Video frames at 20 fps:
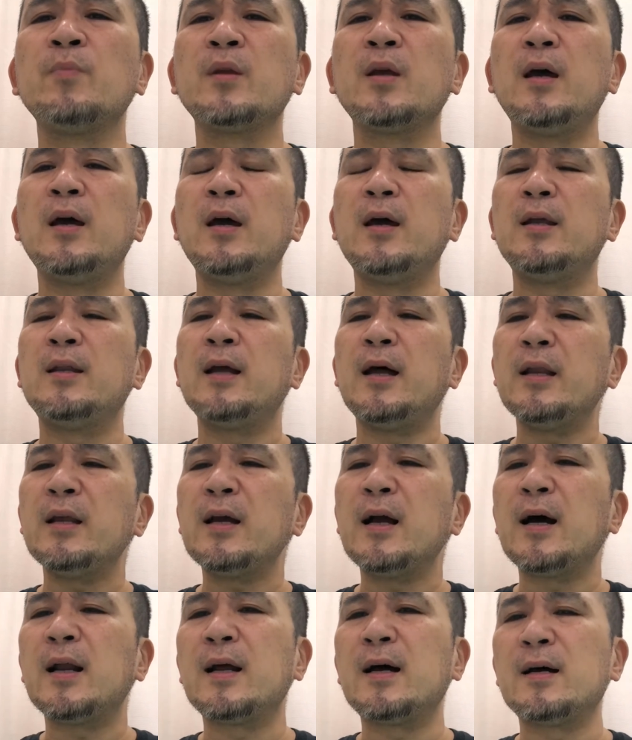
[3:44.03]
えー、何
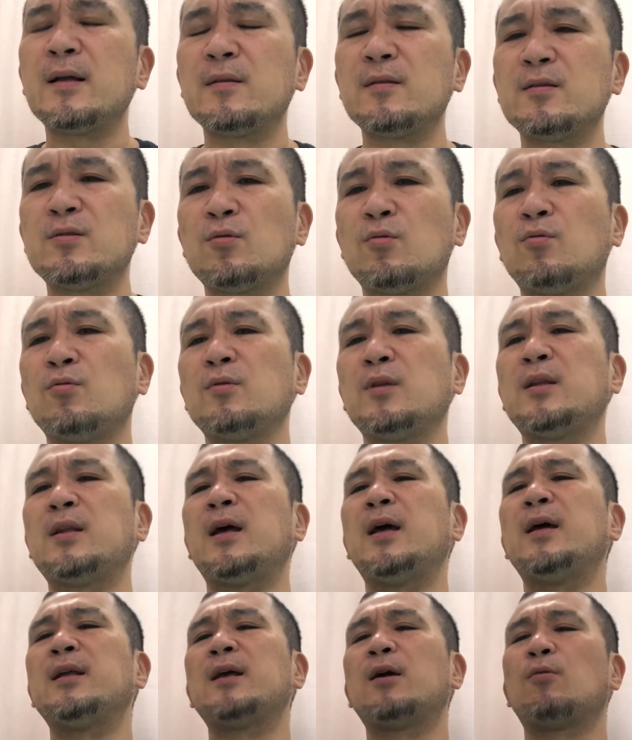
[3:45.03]
からその
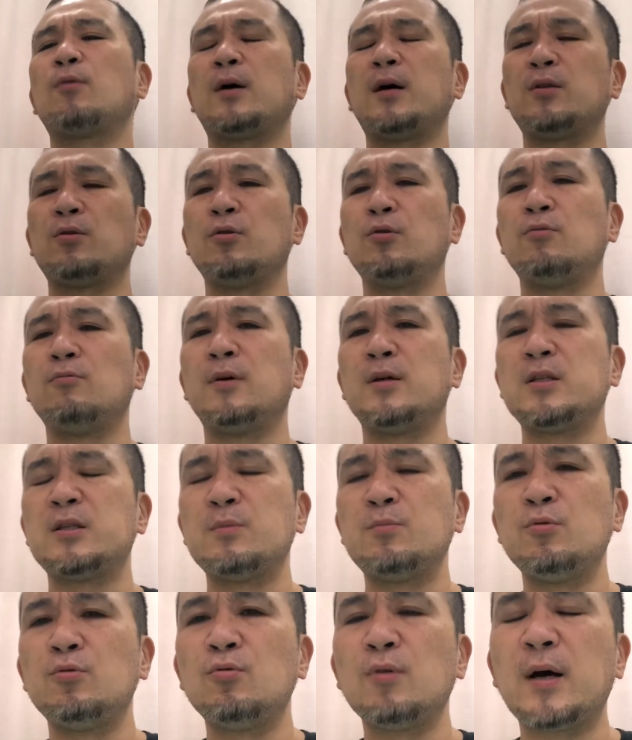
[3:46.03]
得たのかというのは自
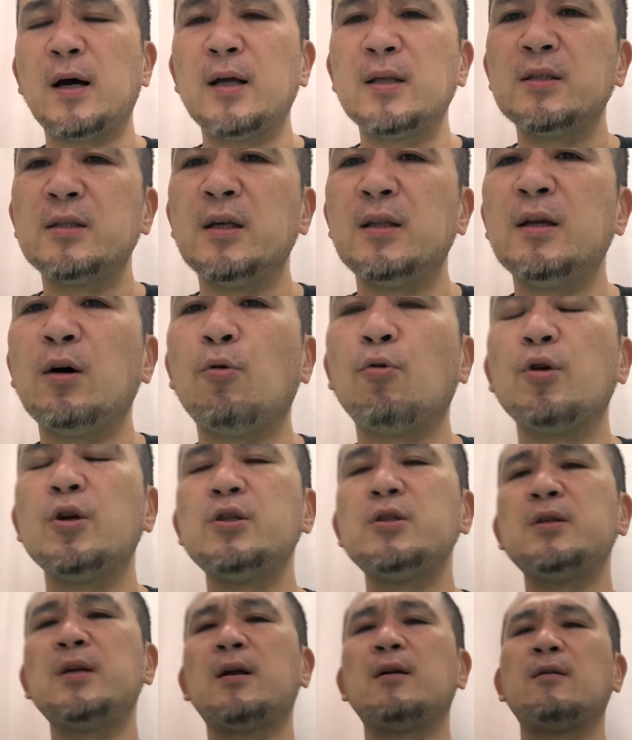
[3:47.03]
分の完全な
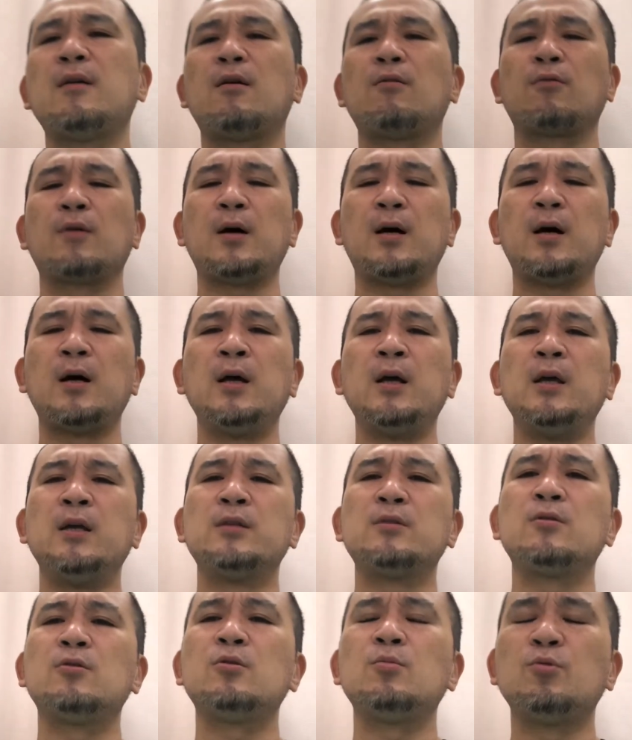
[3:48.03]
オリジナルなのか
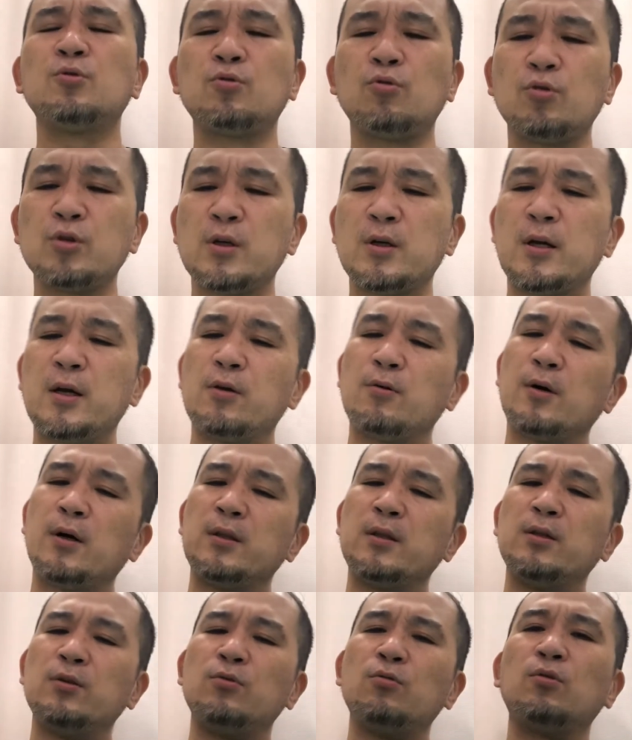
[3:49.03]
それともそうじゃないのかっ
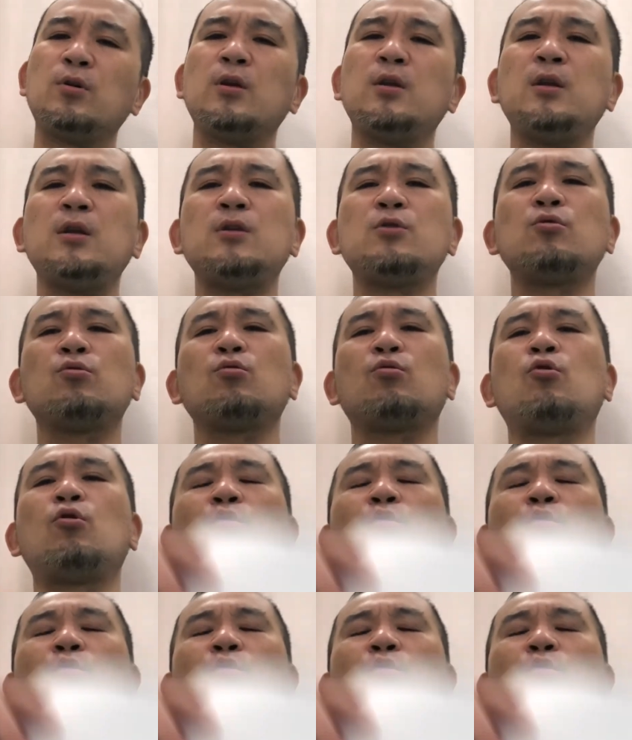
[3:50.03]
ていう時にちょっとここ